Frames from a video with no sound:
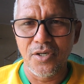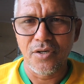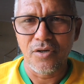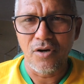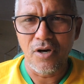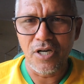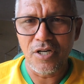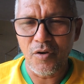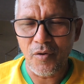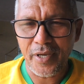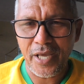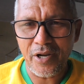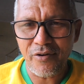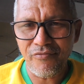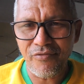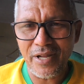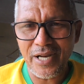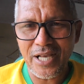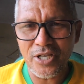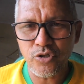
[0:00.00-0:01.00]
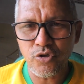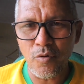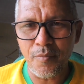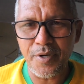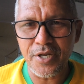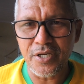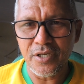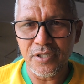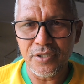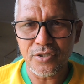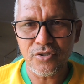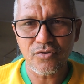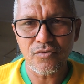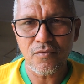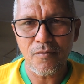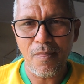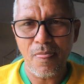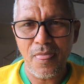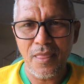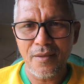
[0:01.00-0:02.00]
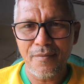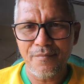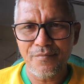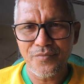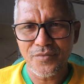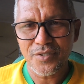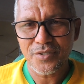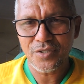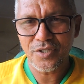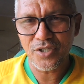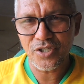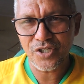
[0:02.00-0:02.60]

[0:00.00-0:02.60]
Olha, eu quero falar sobre isso. Se